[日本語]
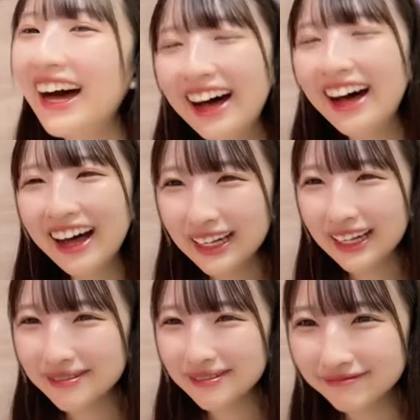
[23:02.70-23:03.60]
てなん
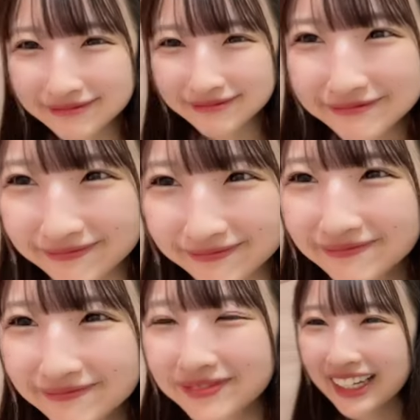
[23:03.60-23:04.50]
かね
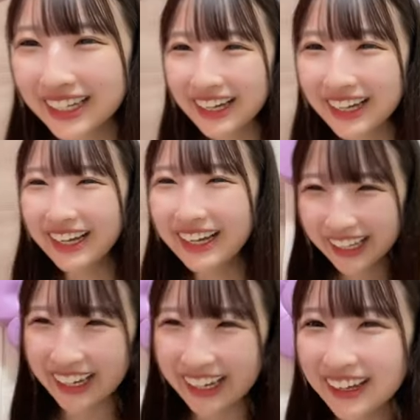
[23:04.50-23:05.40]
27夜
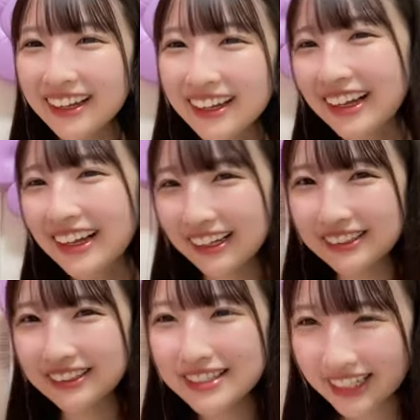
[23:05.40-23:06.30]
の終わり
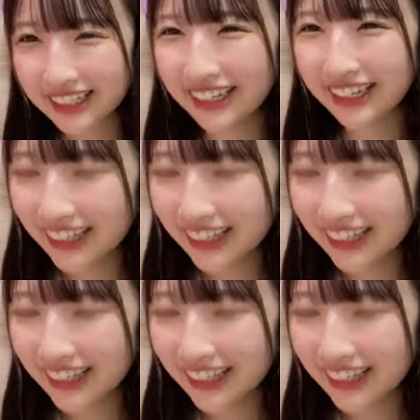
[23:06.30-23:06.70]
動画みたいなのある